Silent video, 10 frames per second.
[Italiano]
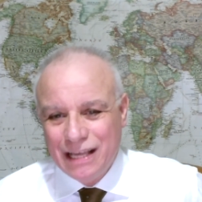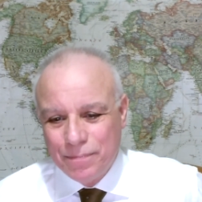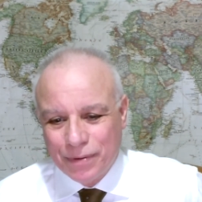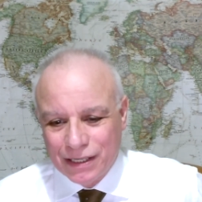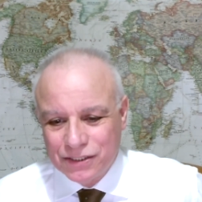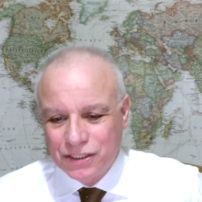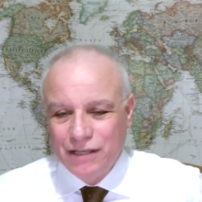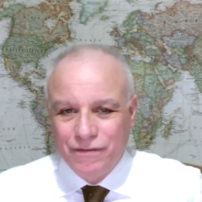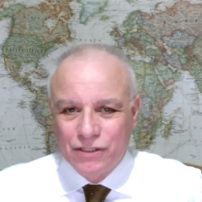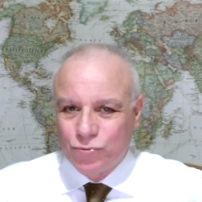
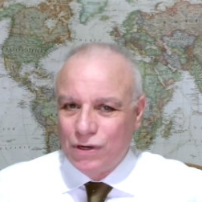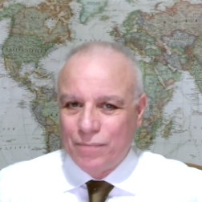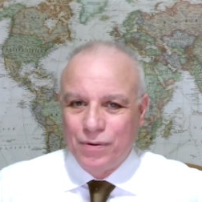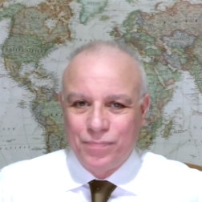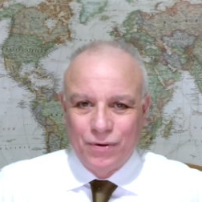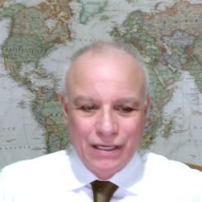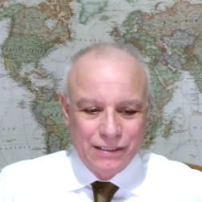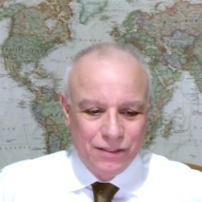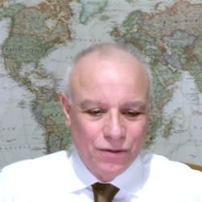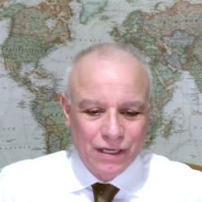depressivi sulla
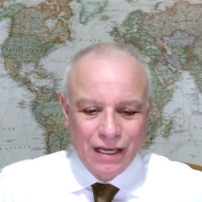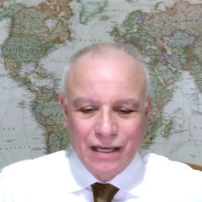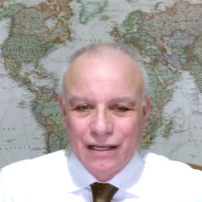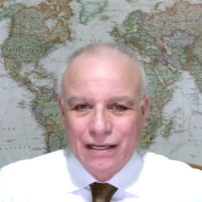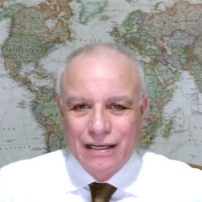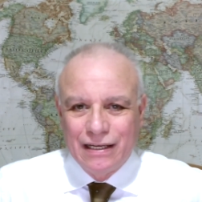popolazione,